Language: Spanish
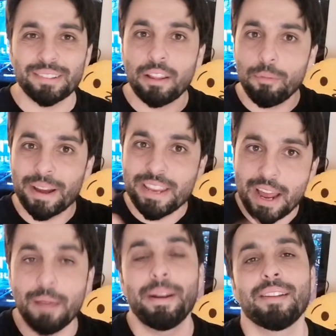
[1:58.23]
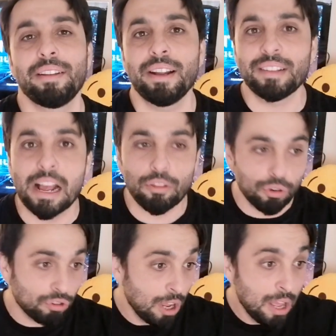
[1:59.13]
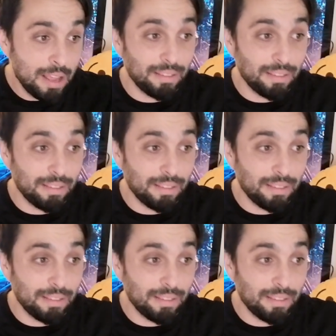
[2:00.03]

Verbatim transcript: pasado mañana para ser exactos,